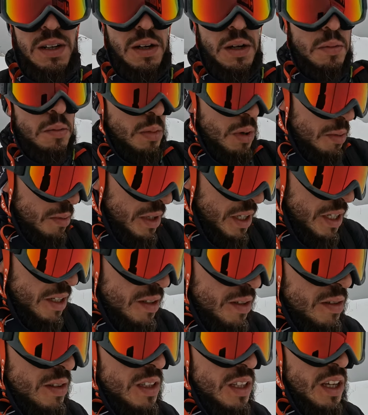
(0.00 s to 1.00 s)
anche un po'
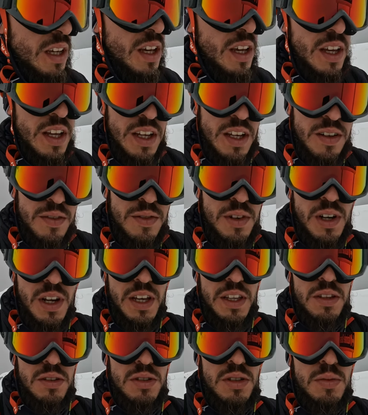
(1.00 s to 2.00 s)
meno, quindi
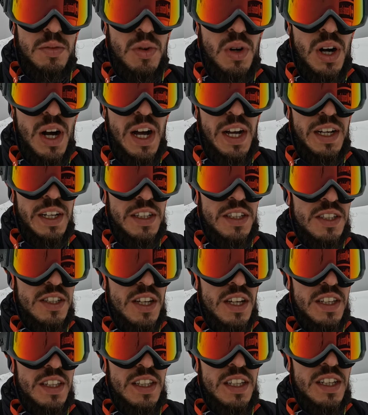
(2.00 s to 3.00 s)
volendo si può anche
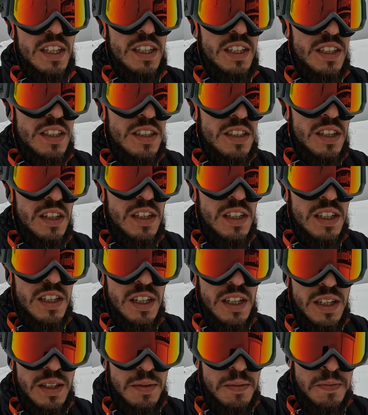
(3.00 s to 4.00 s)
scendere,
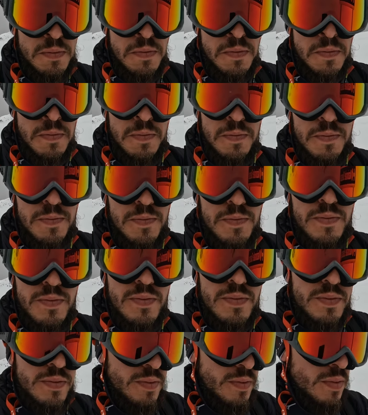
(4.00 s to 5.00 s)
risalire
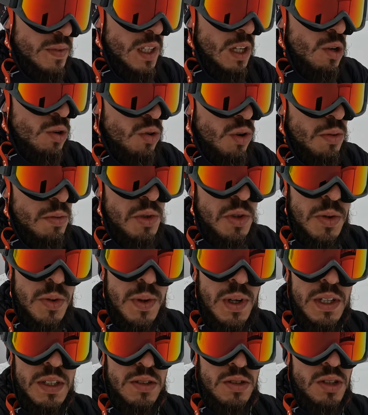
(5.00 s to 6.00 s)
o
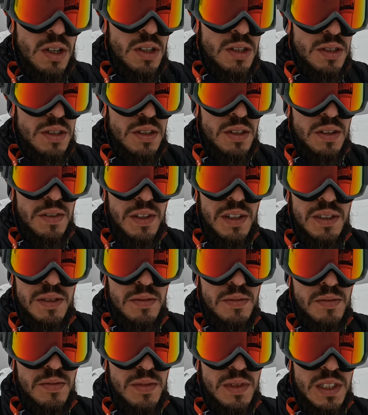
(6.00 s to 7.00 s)
comunque non so, si trova
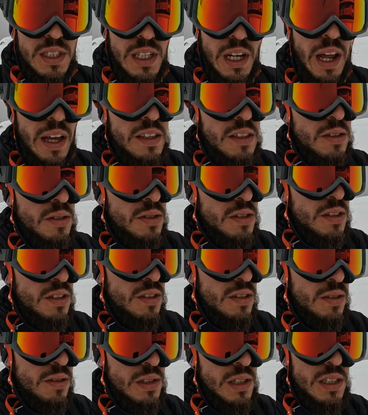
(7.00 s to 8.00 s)
un tratto
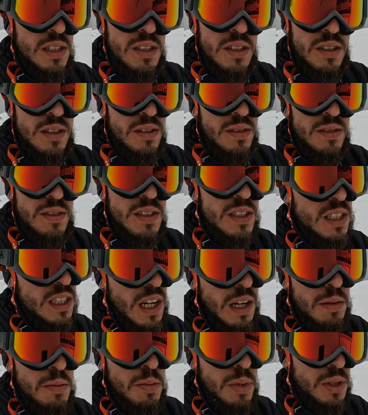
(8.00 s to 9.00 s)
dove si,
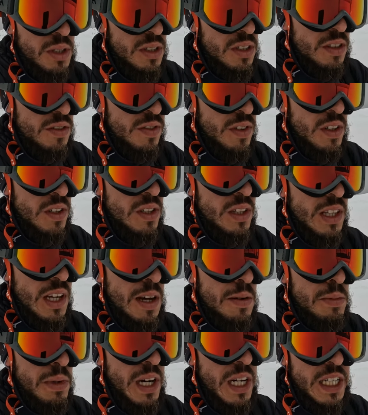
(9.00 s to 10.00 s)
si, ha un po' di
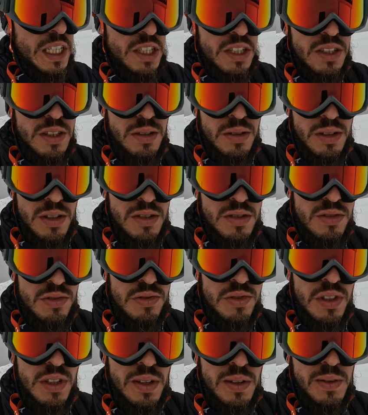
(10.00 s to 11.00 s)
difficoltà, magari si torna giù
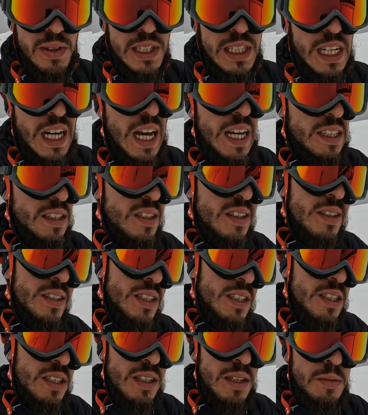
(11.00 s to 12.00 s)
fino a quel tratto
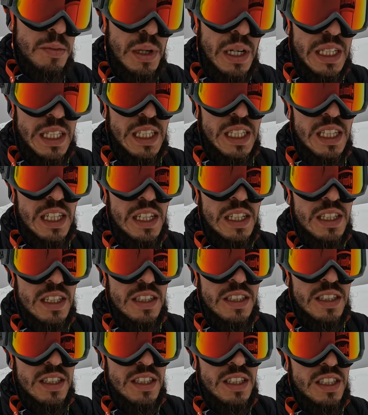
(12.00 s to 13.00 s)
e si riparte da
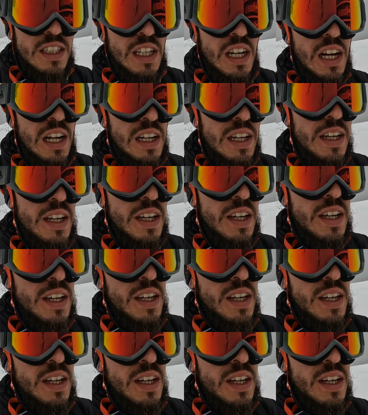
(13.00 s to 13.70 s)
lì e si risale.